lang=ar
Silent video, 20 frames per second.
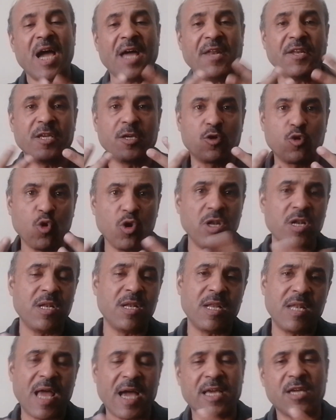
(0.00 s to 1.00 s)
يعني
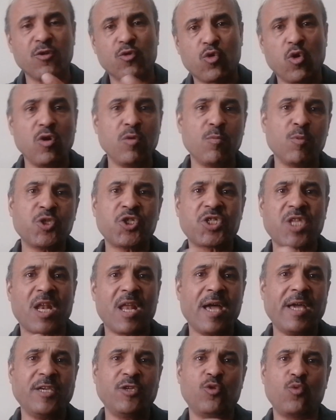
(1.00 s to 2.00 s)
كل لكن كل
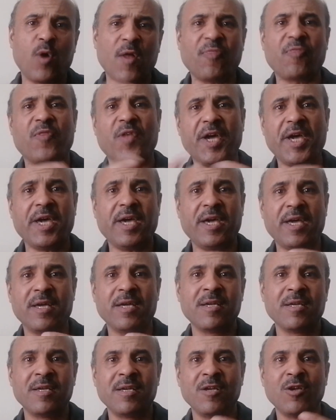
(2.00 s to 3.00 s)
مصطلح
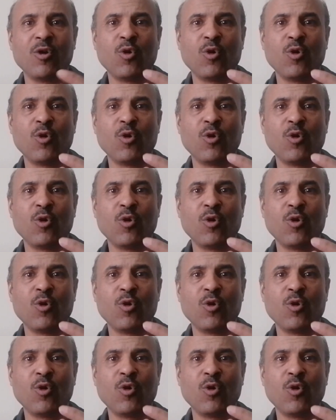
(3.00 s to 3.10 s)
يوضح